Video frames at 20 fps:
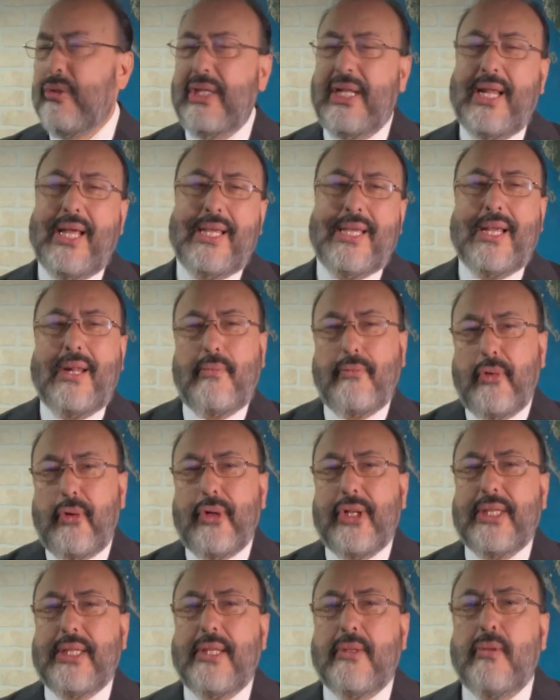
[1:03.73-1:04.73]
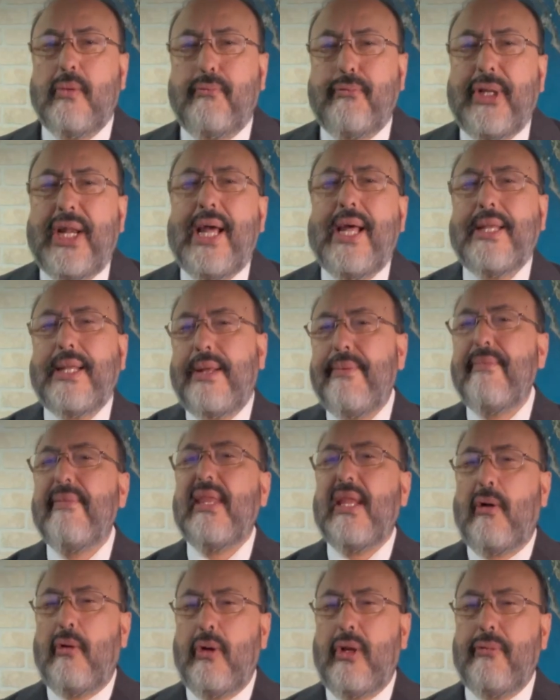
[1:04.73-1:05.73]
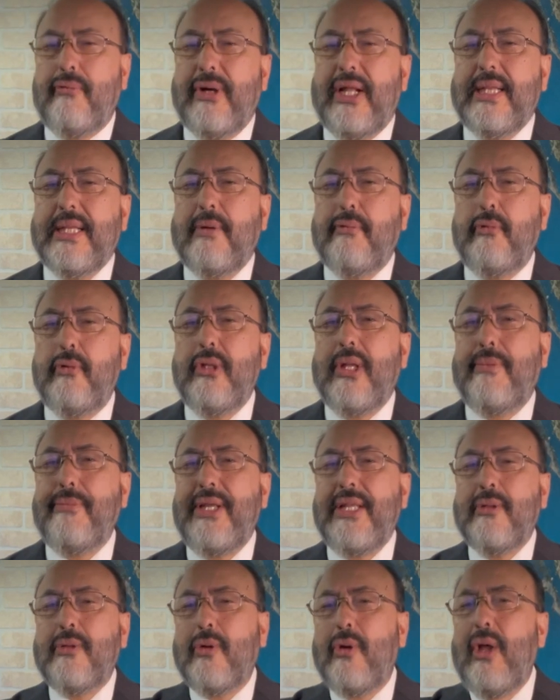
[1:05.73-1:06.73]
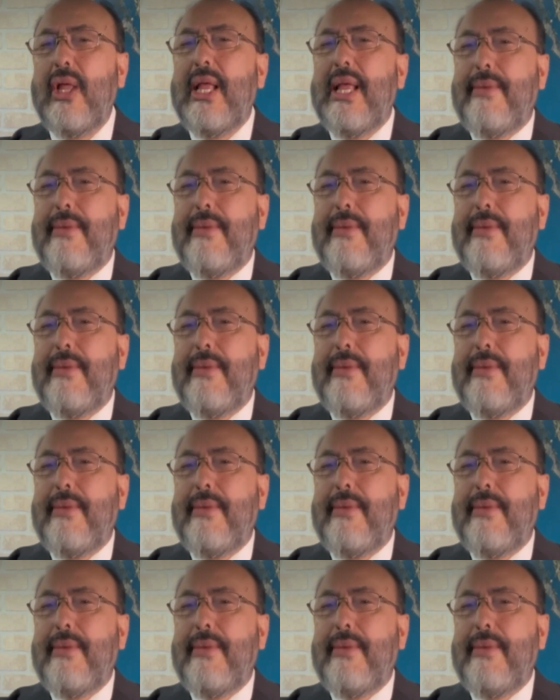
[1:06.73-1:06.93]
dirán que a lo mejor está superada o le falta fundamento,